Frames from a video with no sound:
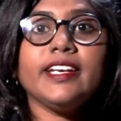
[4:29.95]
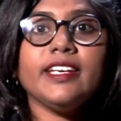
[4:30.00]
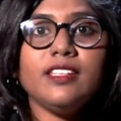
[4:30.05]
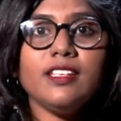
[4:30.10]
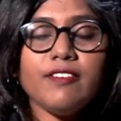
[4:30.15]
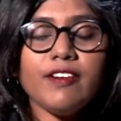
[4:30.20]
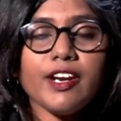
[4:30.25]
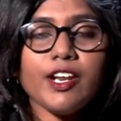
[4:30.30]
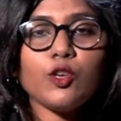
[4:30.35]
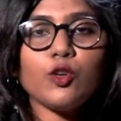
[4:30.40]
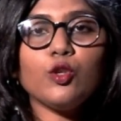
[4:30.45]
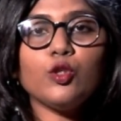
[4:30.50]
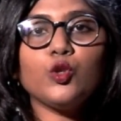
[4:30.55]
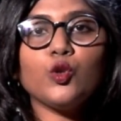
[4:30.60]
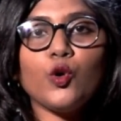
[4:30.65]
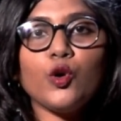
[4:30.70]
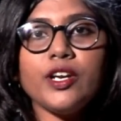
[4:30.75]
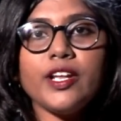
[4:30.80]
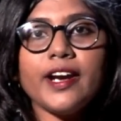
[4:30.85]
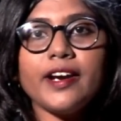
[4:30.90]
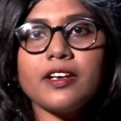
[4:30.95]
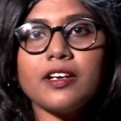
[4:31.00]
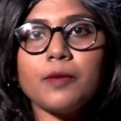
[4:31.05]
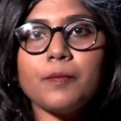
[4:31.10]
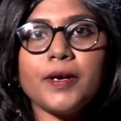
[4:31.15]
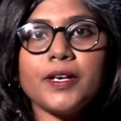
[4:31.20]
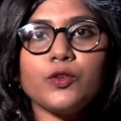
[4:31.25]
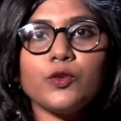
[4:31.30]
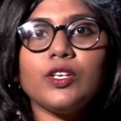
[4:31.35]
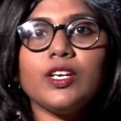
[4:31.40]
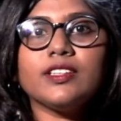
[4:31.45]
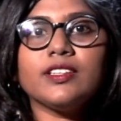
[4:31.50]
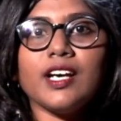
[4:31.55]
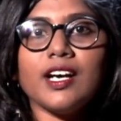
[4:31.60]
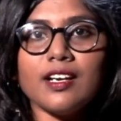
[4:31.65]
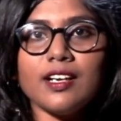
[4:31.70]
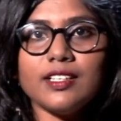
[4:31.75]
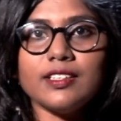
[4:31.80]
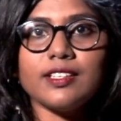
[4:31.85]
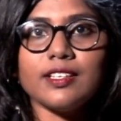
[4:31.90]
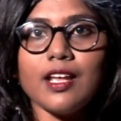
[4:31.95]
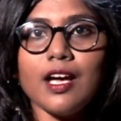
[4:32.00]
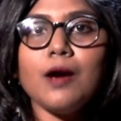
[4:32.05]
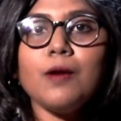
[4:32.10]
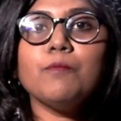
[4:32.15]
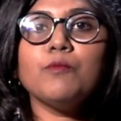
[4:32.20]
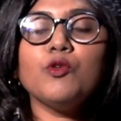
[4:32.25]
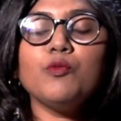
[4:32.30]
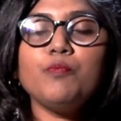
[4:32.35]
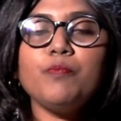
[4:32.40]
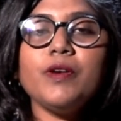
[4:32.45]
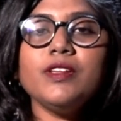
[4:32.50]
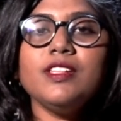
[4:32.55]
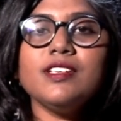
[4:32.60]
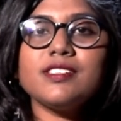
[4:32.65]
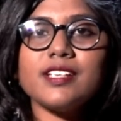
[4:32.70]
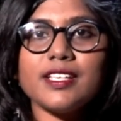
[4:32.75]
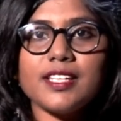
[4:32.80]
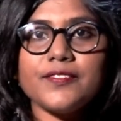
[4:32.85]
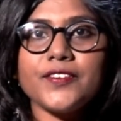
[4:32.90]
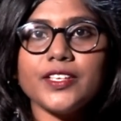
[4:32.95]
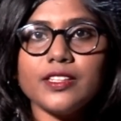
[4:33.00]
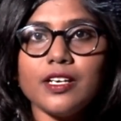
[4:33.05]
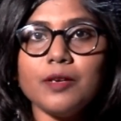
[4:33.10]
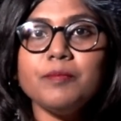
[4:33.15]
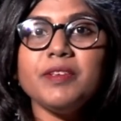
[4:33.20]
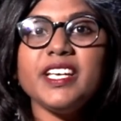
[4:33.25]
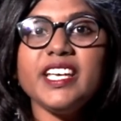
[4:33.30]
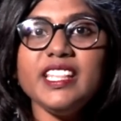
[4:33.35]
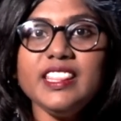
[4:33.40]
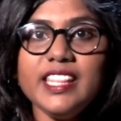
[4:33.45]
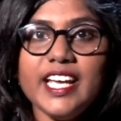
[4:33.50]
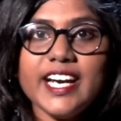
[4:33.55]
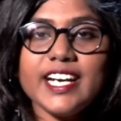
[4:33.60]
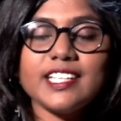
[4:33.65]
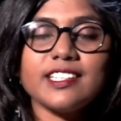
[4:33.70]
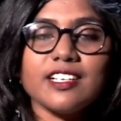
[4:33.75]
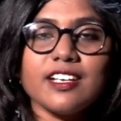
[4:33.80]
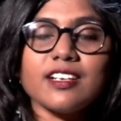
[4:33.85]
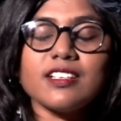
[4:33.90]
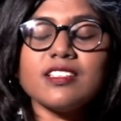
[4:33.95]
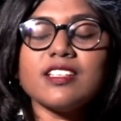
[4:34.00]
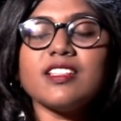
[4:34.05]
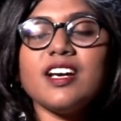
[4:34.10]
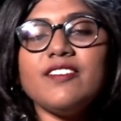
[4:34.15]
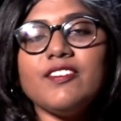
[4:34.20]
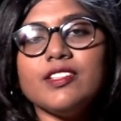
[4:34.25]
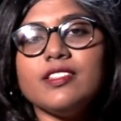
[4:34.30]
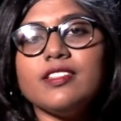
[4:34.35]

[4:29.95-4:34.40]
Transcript: இதுவரைக்கும் தோண்டி எடுக்கப்பட்டுள்ள தங்கத்தில் முப்பது சதவீதம் இந்த இடத்துல இருந்து தான்